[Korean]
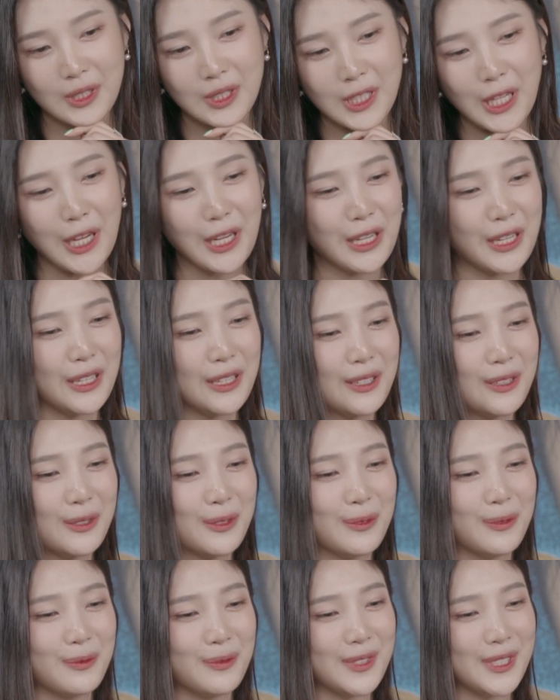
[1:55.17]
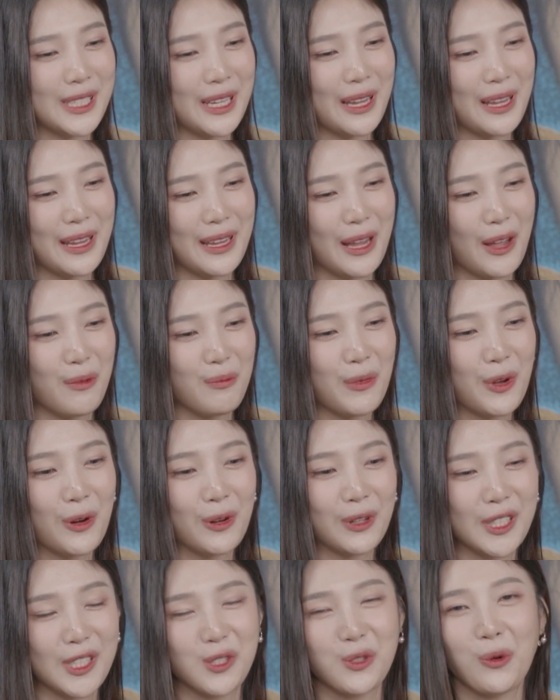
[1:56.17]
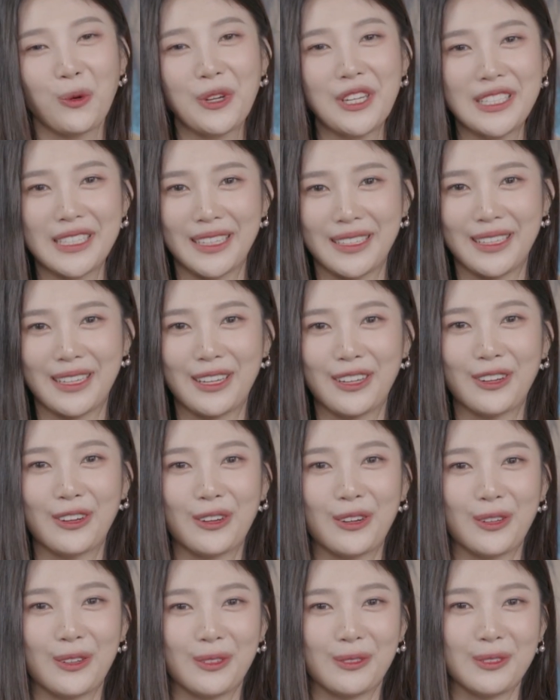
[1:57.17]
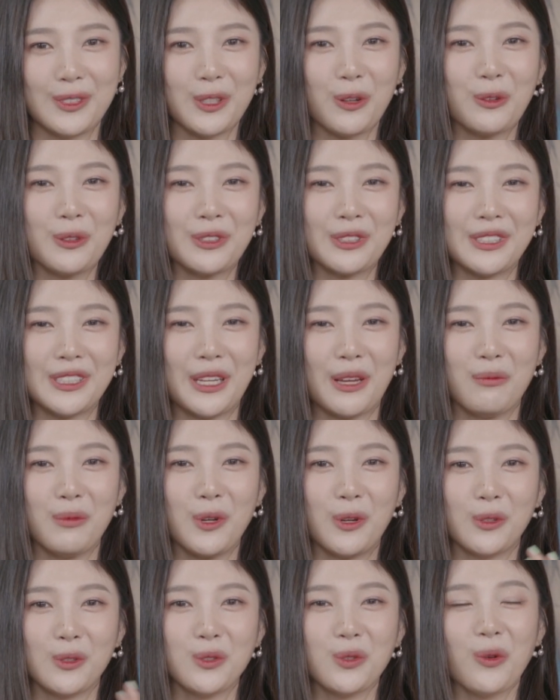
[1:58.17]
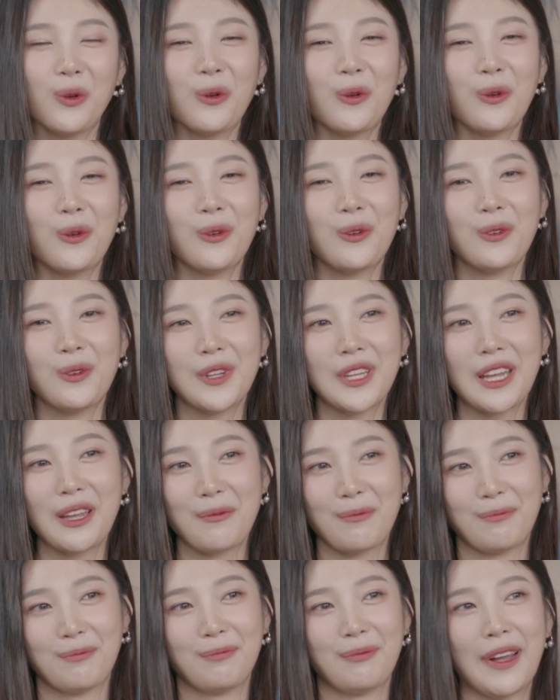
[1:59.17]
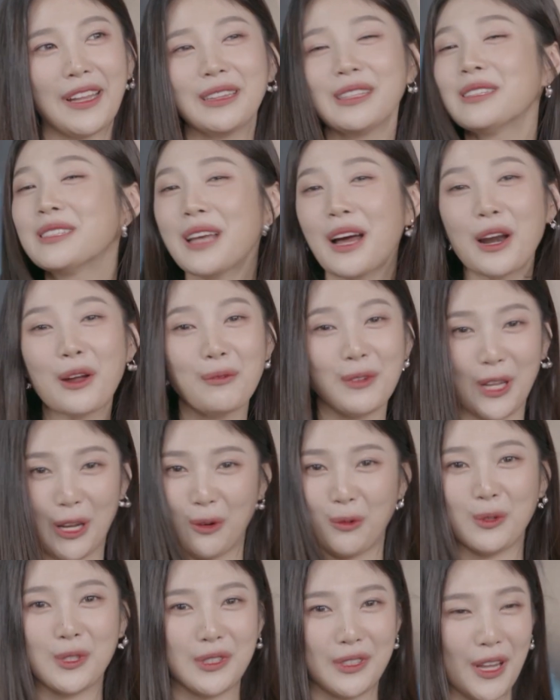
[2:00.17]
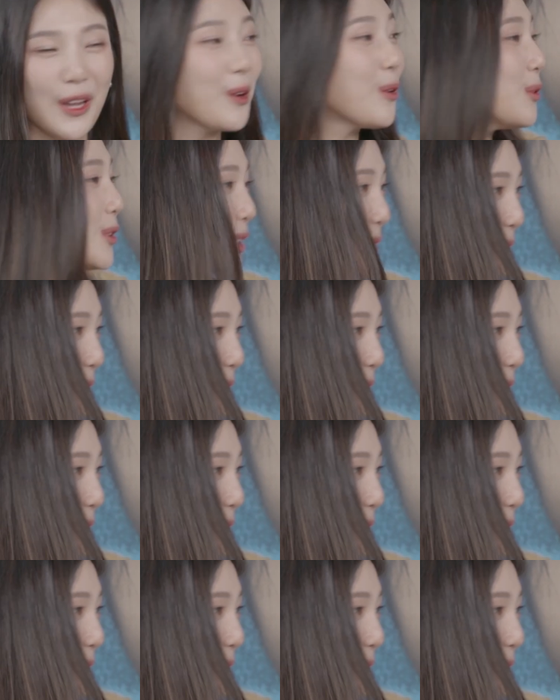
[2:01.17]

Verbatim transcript: 제 이름, 제 예명이 조이잖아요. 아. 저는 그 예명 조이에 맞는 사람이 되고, 되고